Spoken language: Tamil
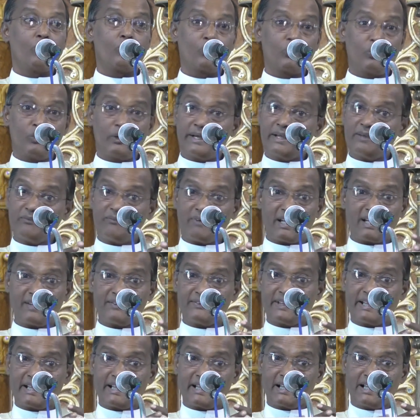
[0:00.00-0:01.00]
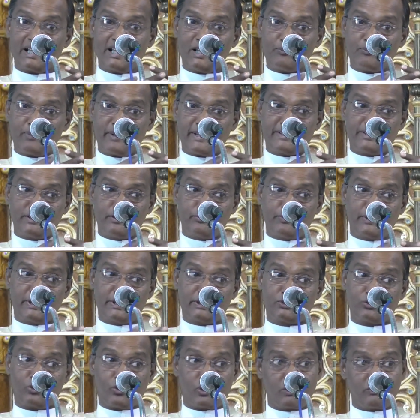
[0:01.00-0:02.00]
உங்களுடைய வலதுகரங்களை பற்றி
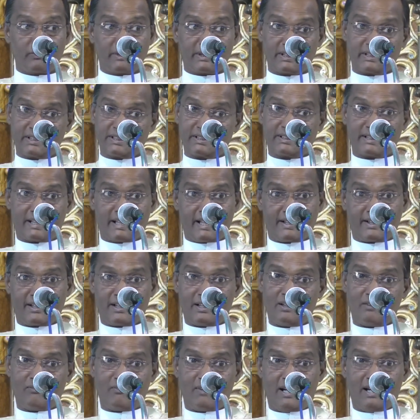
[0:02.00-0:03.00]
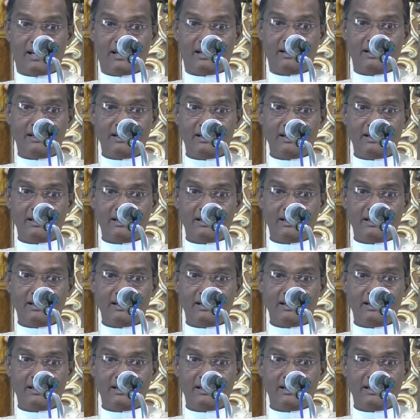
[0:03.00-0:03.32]
பிடித்து ஒருவர் இருக்கிறார் அல்லவா